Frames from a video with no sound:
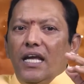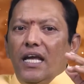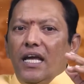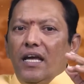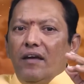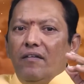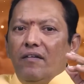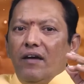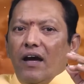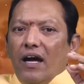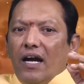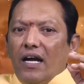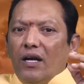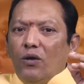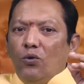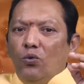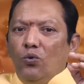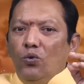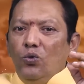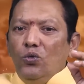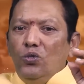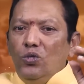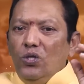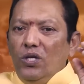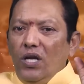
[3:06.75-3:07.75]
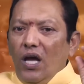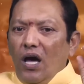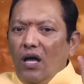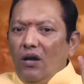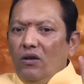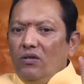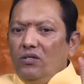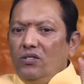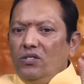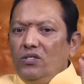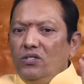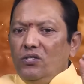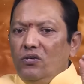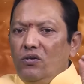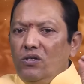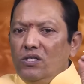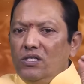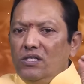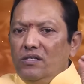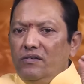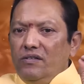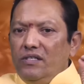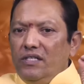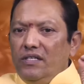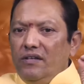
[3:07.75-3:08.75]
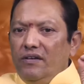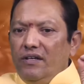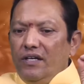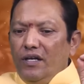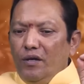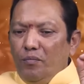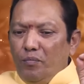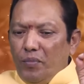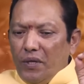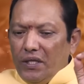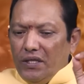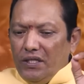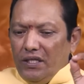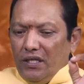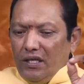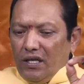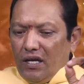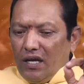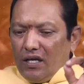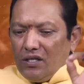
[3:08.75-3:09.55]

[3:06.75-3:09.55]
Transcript: ఏ అక్కడ కూర్చొని ఆలోచించుకోవాల్సిన విషయం ఏంటంటే ప్రతి